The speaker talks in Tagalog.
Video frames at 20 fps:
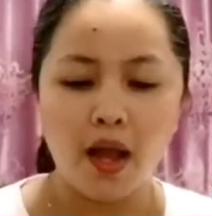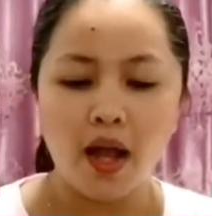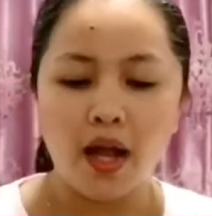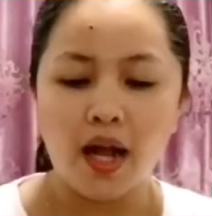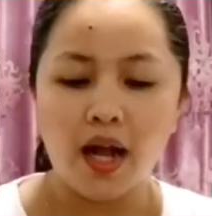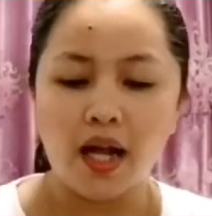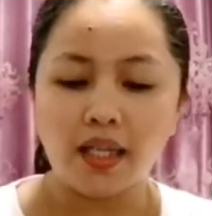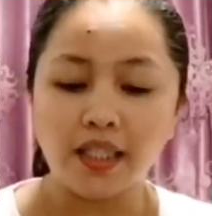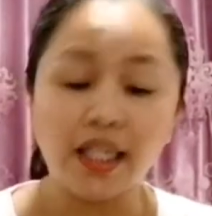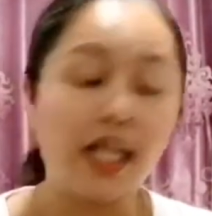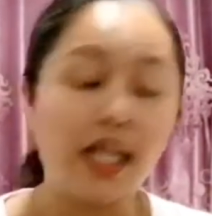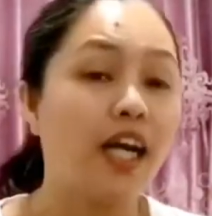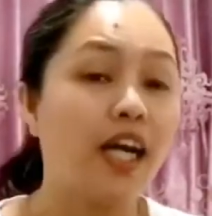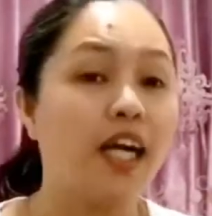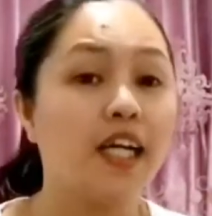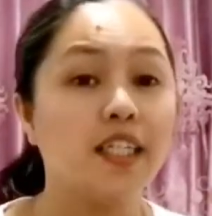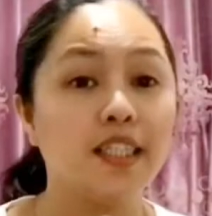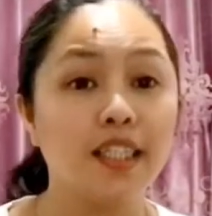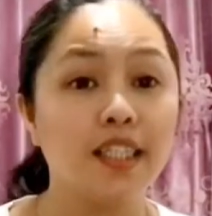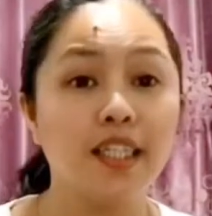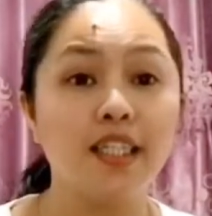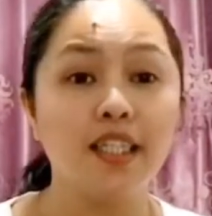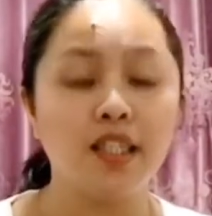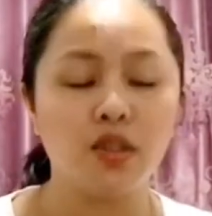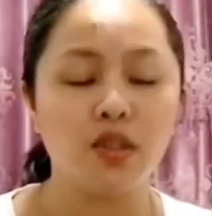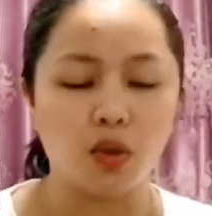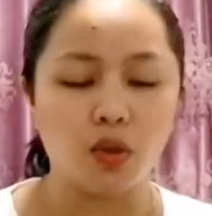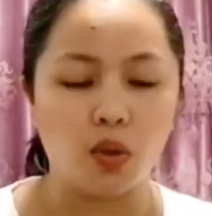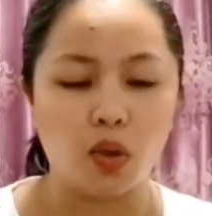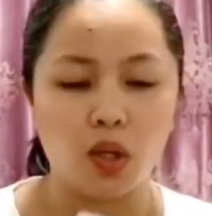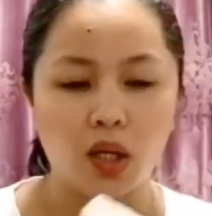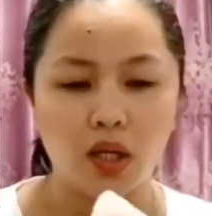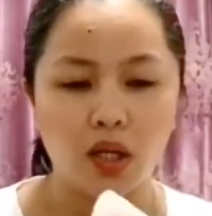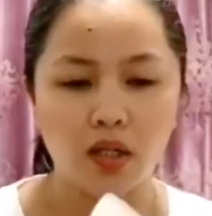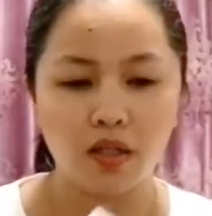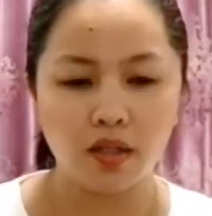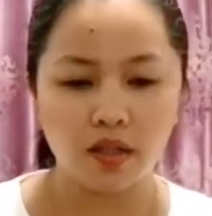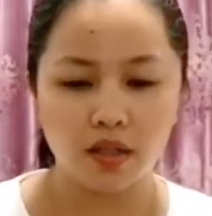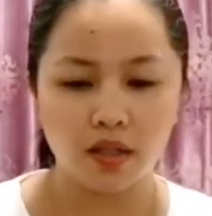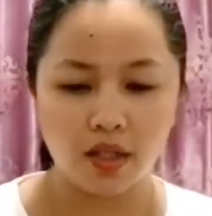Ang nakaganda nito,
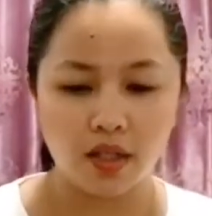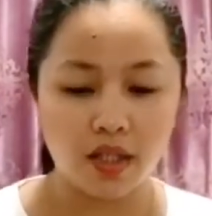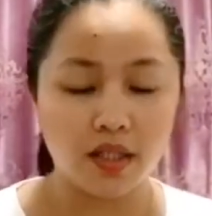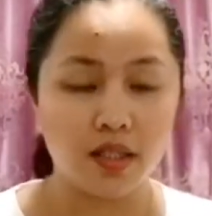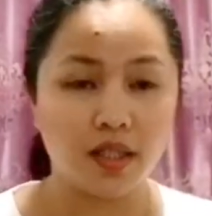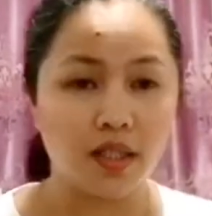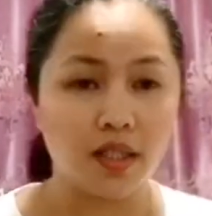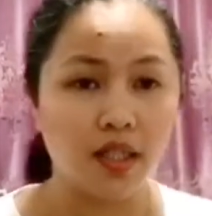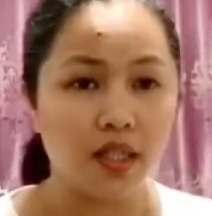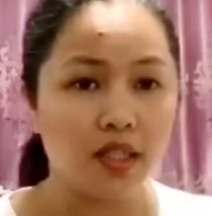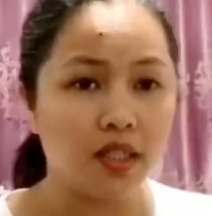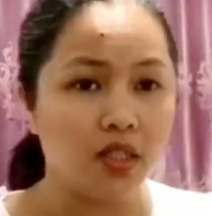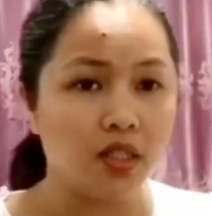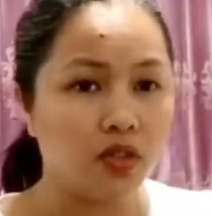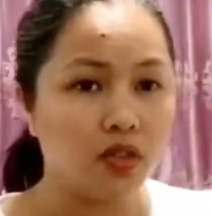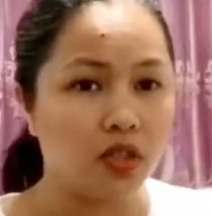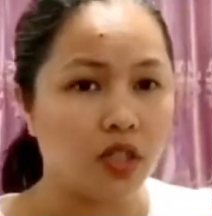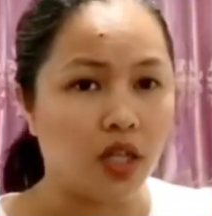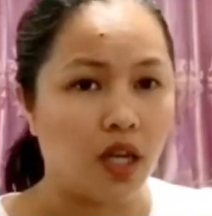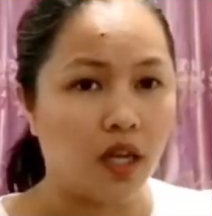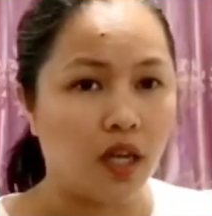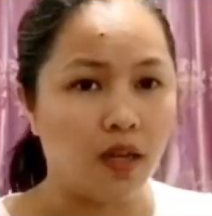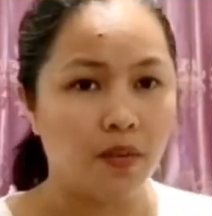kasi ganito siya,